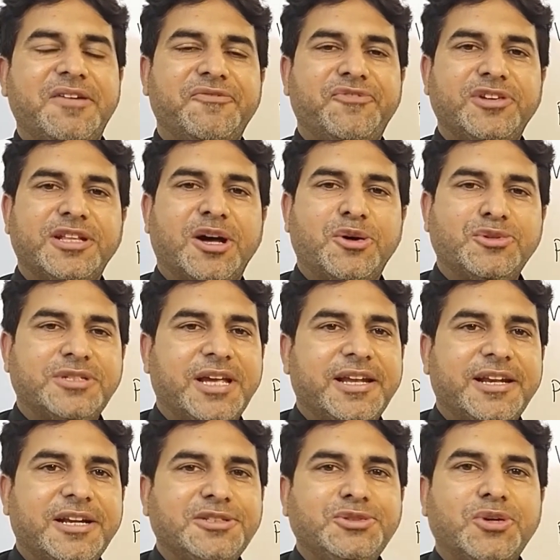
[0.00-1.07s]
आई एम फिदा
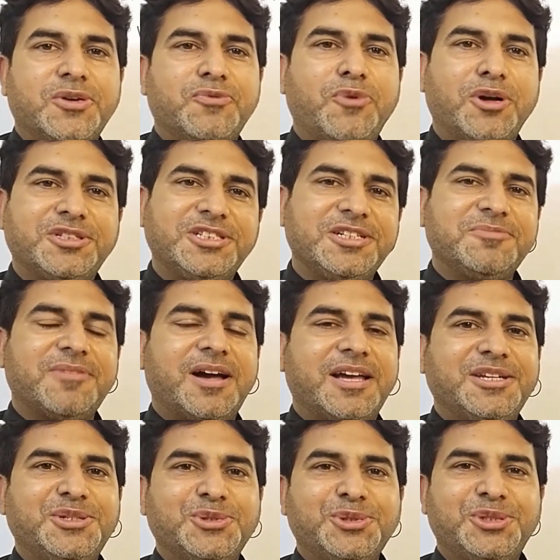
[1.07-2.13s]
हुसैन एंड यू आर वाचिंग माय
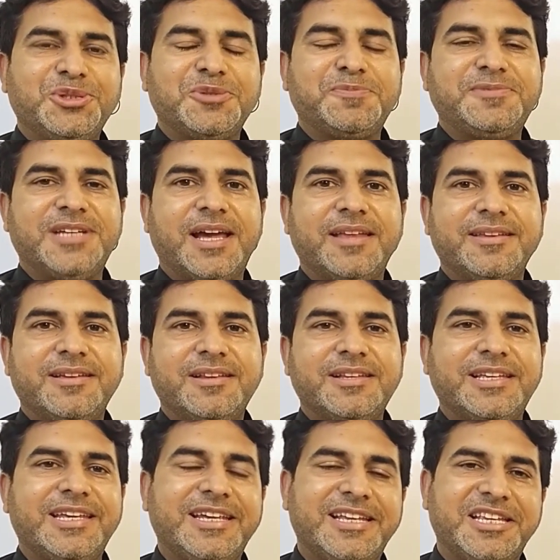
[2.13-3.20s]
यूट्यूब चैनल
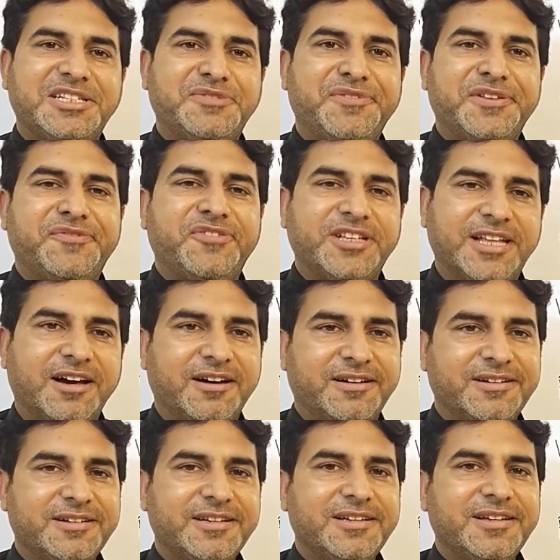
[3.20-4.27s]
इंग्लिश विद फिदा
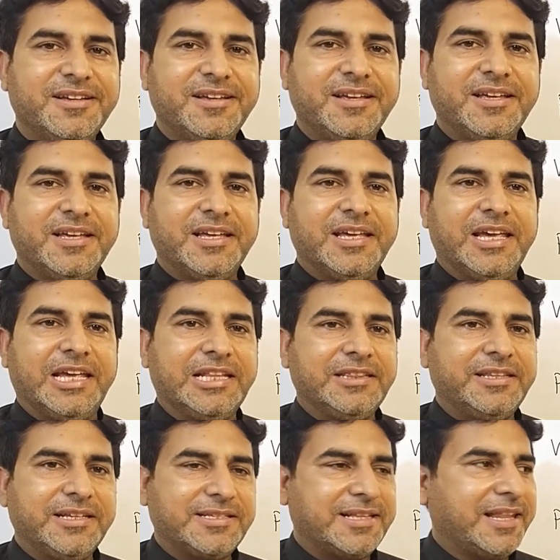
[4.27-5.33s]
इन
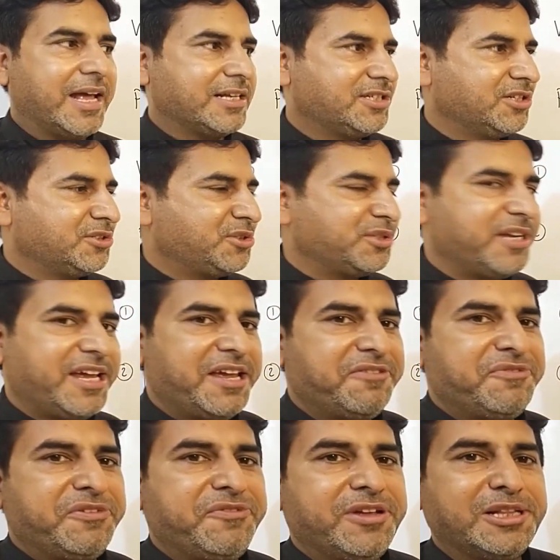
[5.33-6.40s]
दिस लेक्चर टुडे
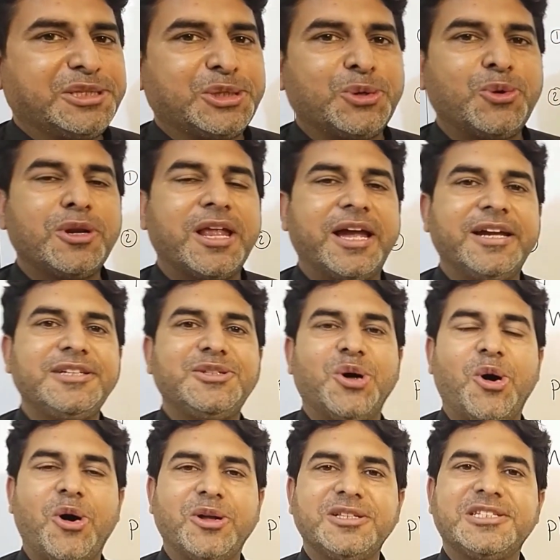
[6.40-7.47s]
वी विल थ्रो लाइट
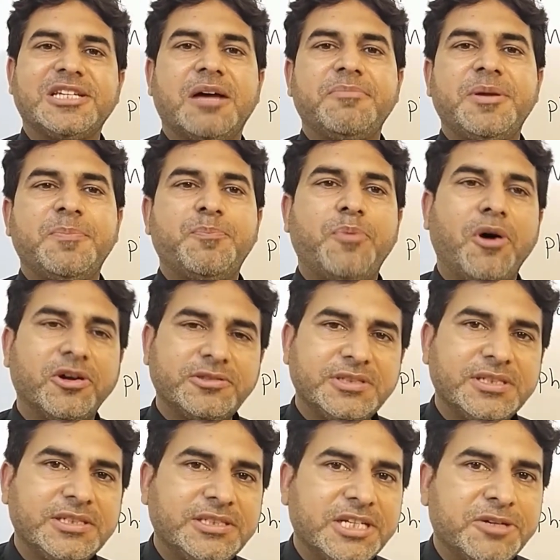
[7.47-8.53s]
ऑन सम
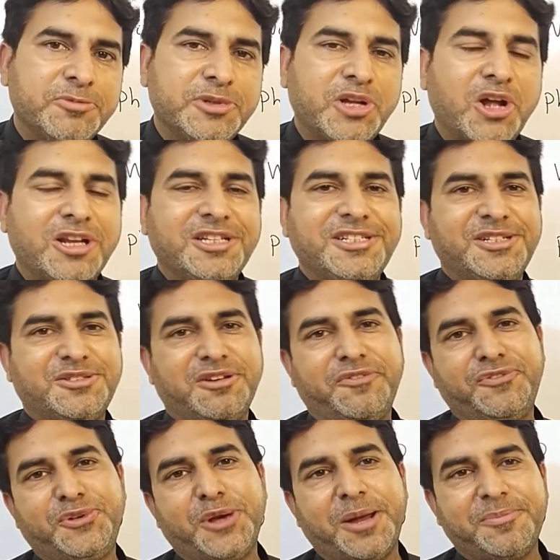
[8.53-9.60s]
इम्पॉर्टेंट टर्मिनोलॉजीज
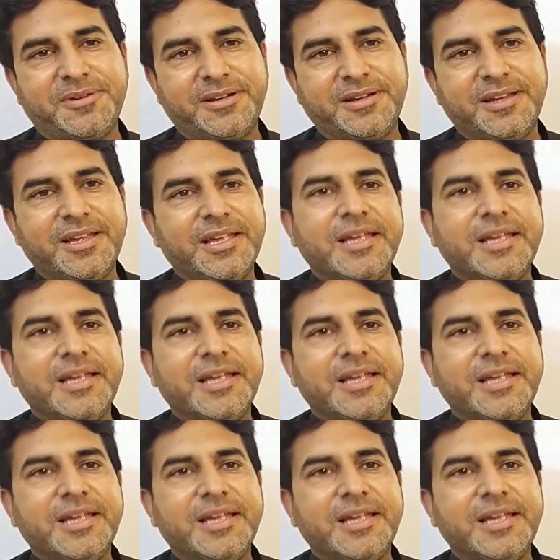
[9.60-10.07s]
ऑफ ग्रामर